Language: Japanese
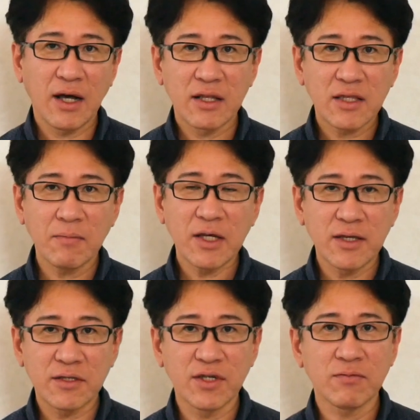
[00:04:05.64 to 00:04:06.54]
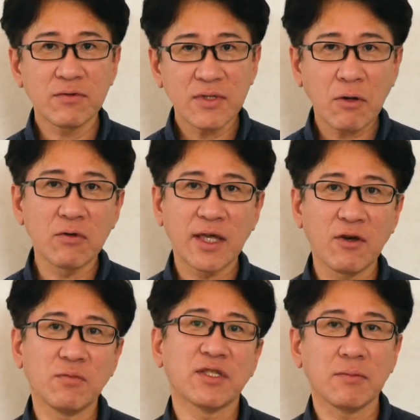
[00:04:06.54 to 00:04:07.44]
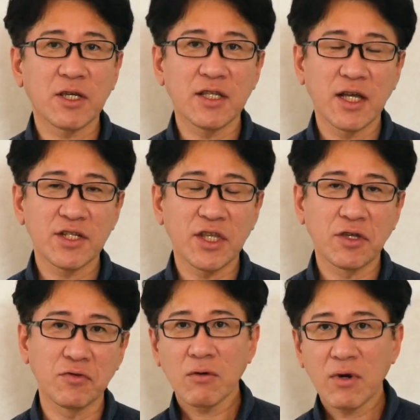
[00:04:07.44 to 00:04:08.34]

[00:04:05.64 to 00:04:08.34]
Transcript: 頭で自分で答えを導き出していく。